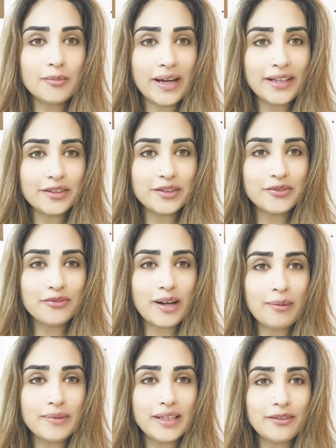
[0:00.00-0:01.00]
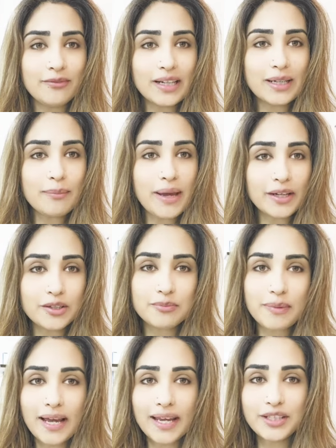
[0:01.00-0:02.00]
माई YouTube फैमिली वेलकम बैक टू
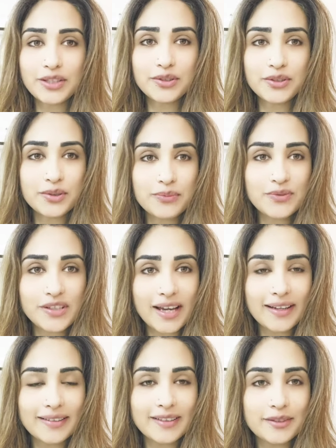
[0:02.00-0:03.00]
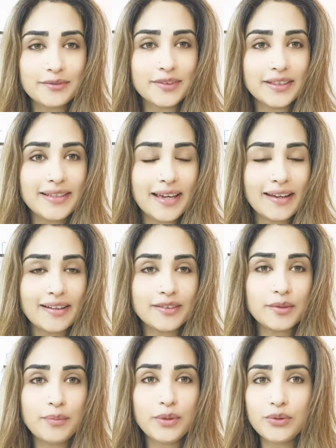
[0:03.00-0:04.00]
माई YouTube चैनल विद
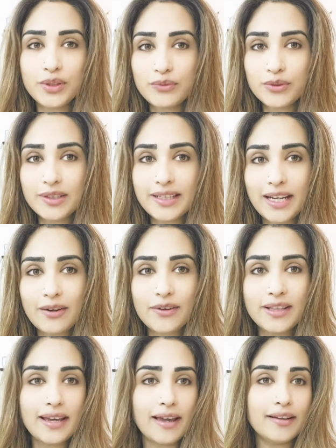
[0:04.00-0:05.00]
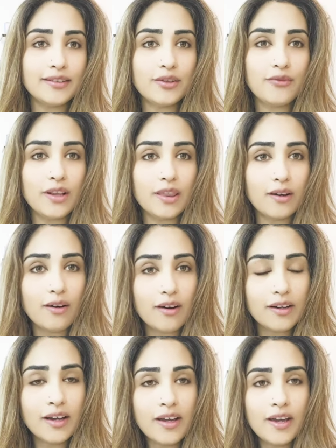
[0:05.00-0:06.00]
another ब्यूटीफुल डे विद another
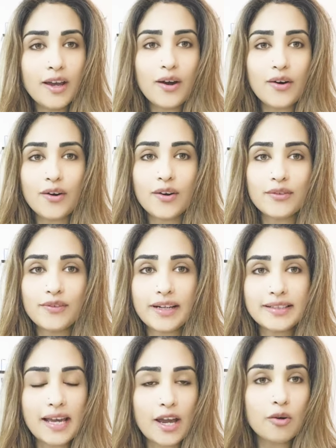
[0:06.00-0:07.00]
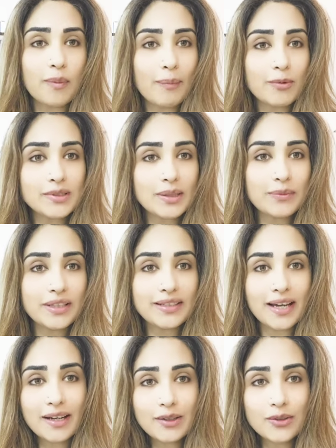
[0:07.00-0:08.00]
vlog. और फ्रेंड्स आई होप आप लोग सब ठीक
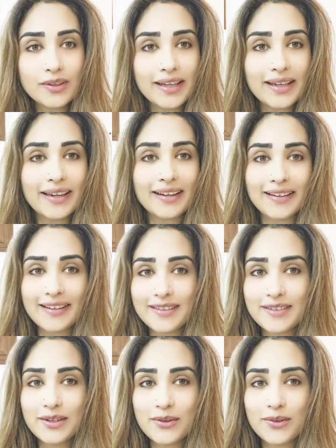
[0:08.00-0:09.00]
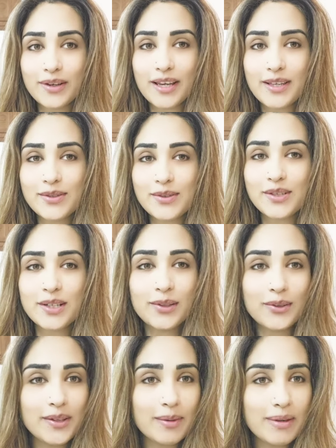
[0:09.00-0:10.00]
ठाक होंगे खैर खैरियत से होंगे सो so, जिन
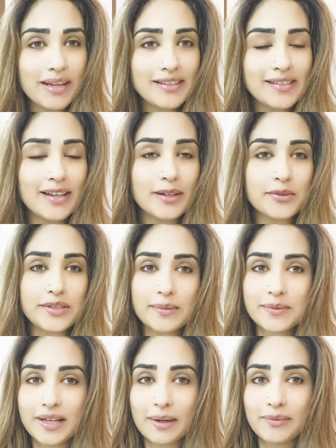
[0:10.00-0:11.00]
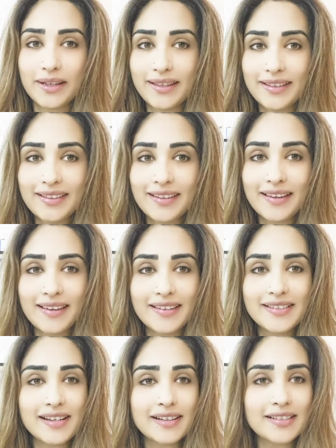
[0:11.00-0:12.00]
लोगों ने मेरा चैनल को सब्सक्राइब नहीं किया
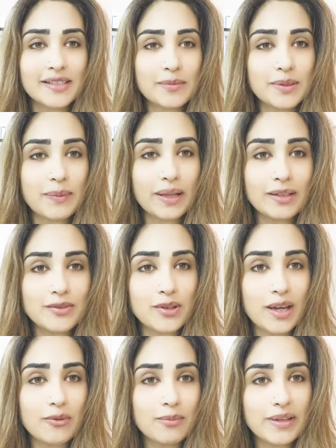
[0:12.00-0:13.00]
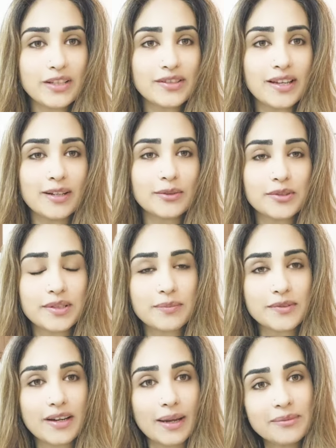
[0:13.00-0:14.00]
है जाकर सबसे पहले जो है वो मेरे चैनल को
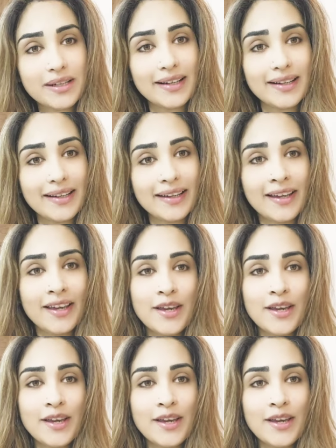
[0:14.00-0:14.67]
सब्सक्राइब कर ले